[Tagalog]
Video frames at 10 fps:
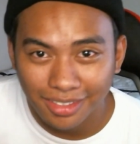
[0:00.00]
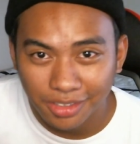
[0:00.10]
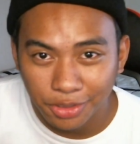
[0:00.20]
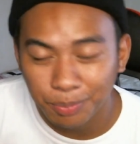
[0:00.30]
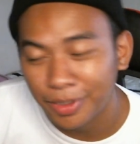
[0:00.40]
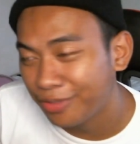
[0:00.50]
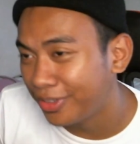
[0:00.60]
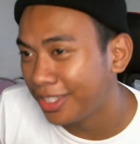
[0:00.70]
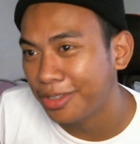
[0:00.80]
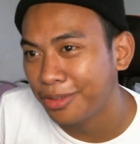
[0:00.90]
It's
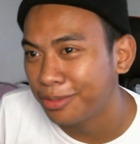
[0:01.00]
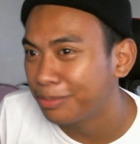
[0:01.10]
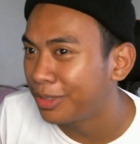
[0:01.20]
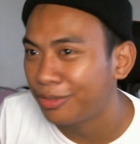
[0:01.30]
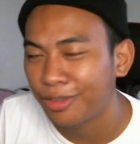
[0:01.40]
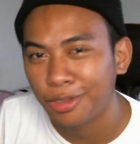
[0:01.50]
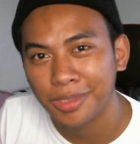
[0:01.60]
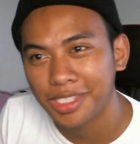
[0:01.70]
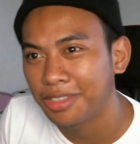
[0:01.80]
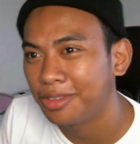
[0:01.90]
perfect yung
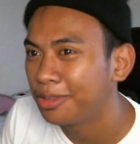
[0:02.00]
performance doon.